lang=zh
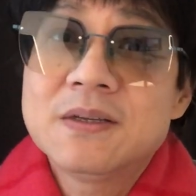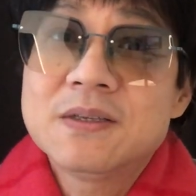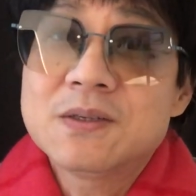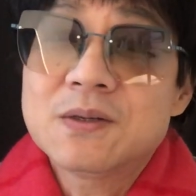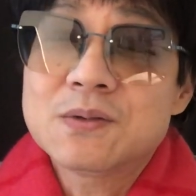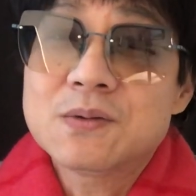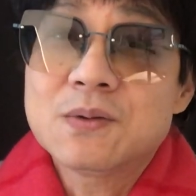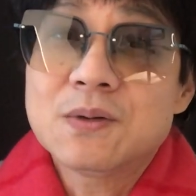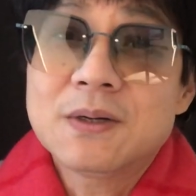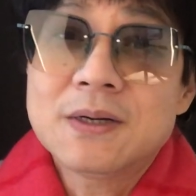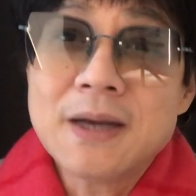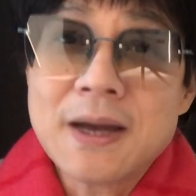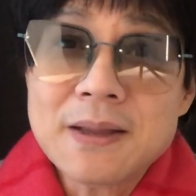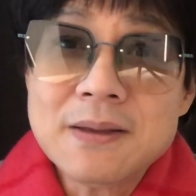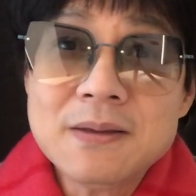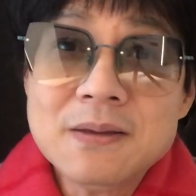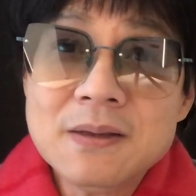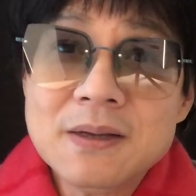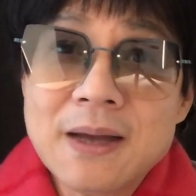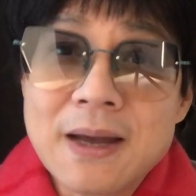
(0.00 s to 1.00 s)
叫做
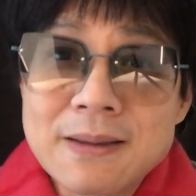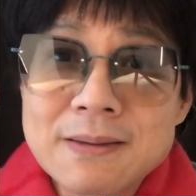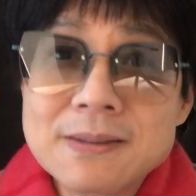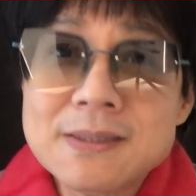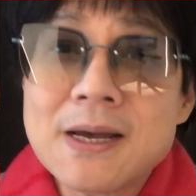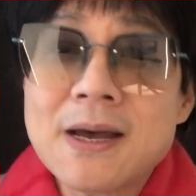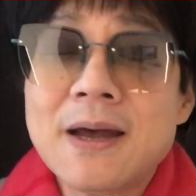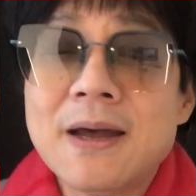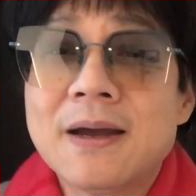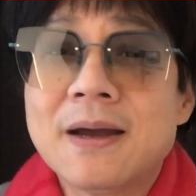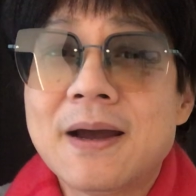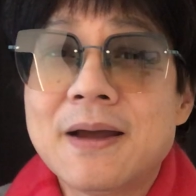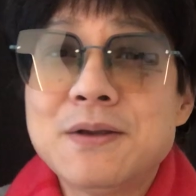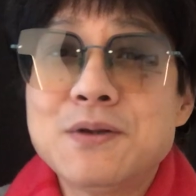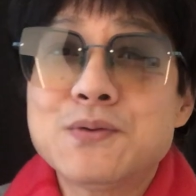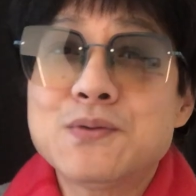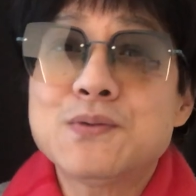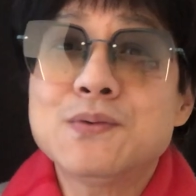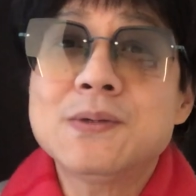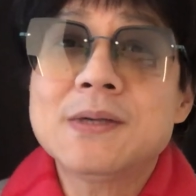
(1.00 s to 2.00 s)
干干菜、
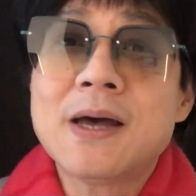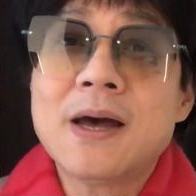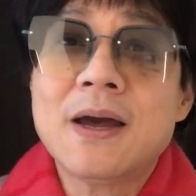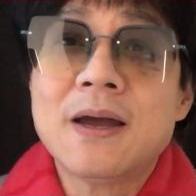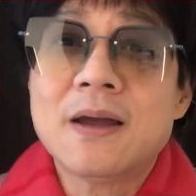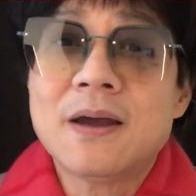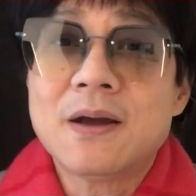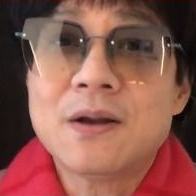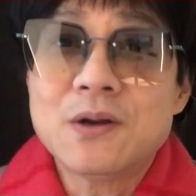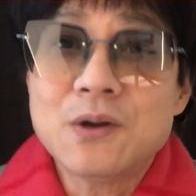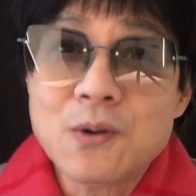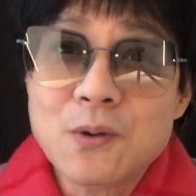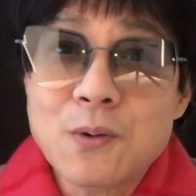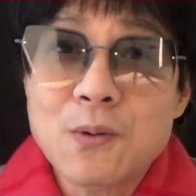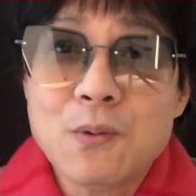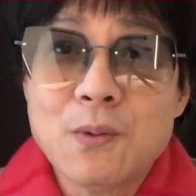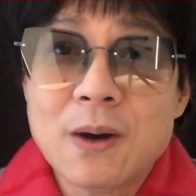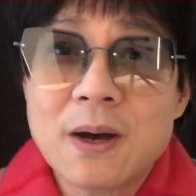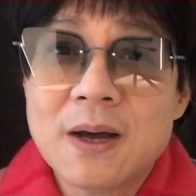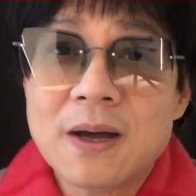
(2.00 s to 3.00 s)
干蔬菜呀、
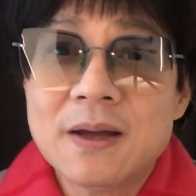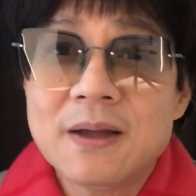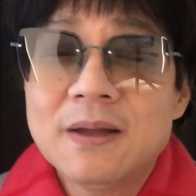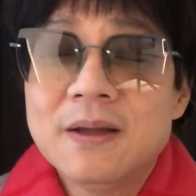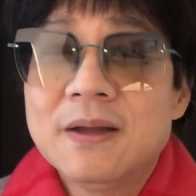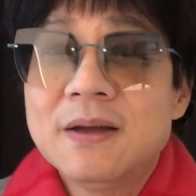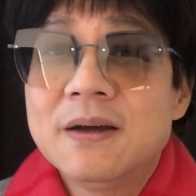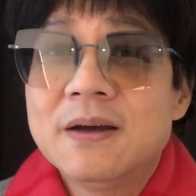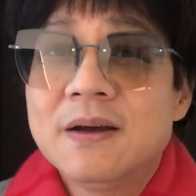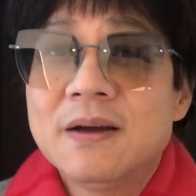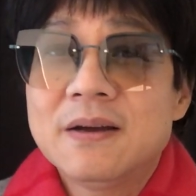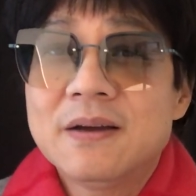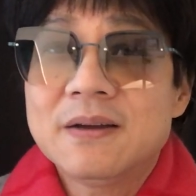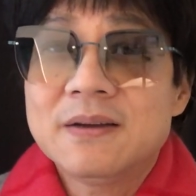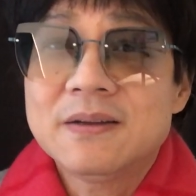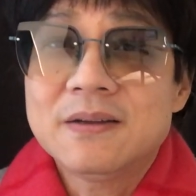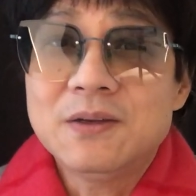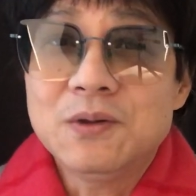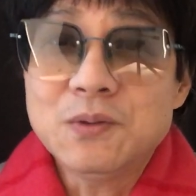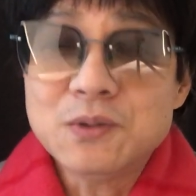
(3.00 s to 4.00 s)
肉啊，
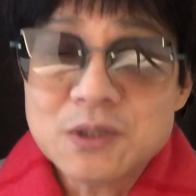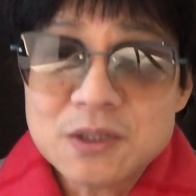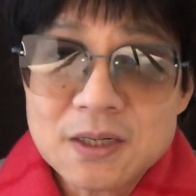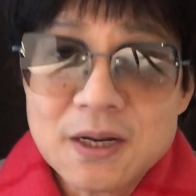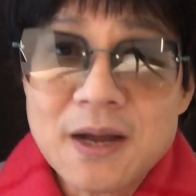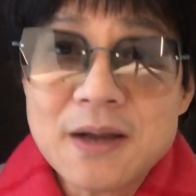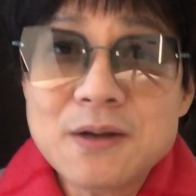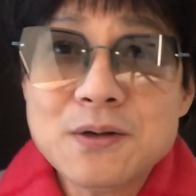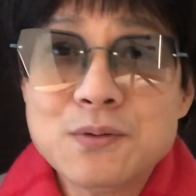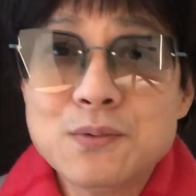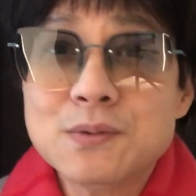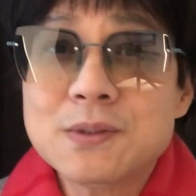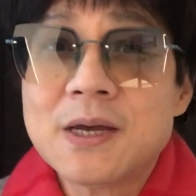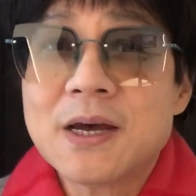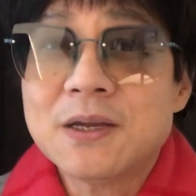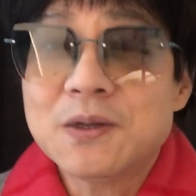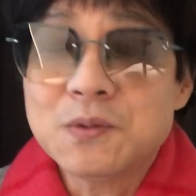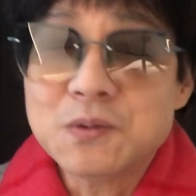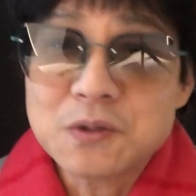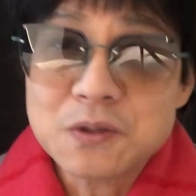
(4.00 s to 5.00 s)
呃，尤其是干蔬
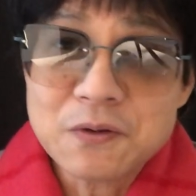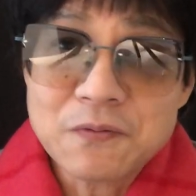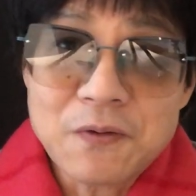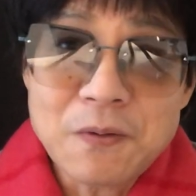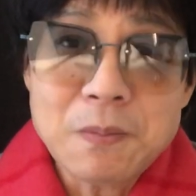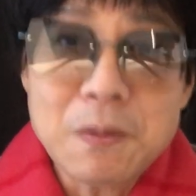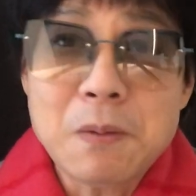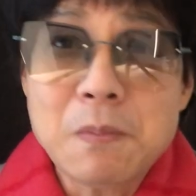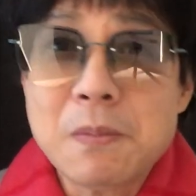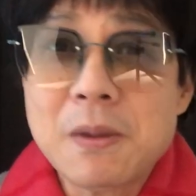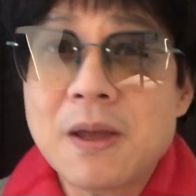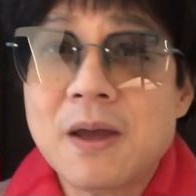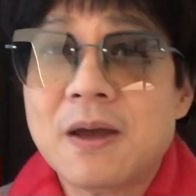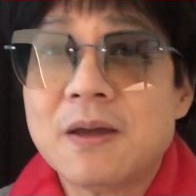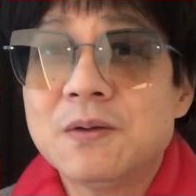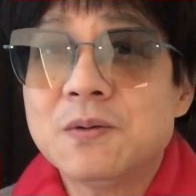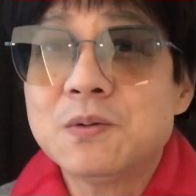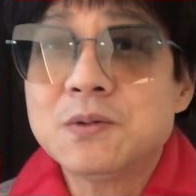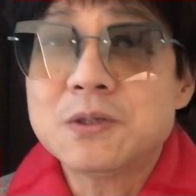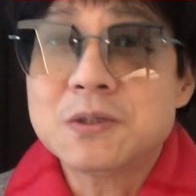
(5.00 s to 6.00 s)
菜，尤其是方便
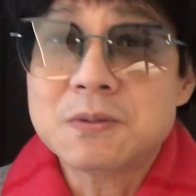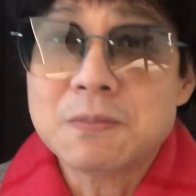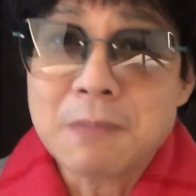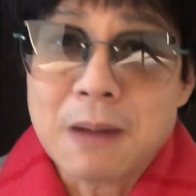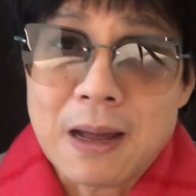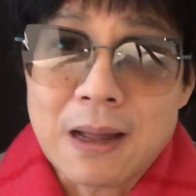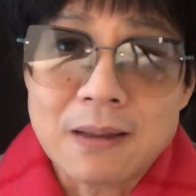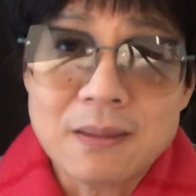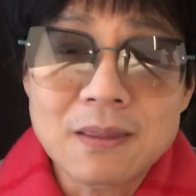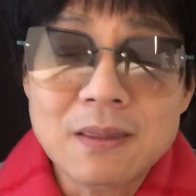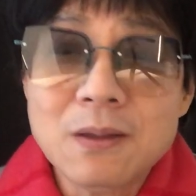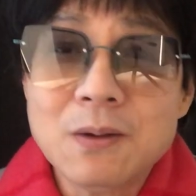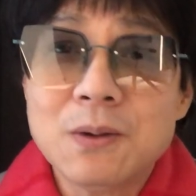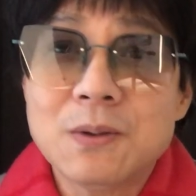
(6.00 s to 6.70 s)
面，尤其是馒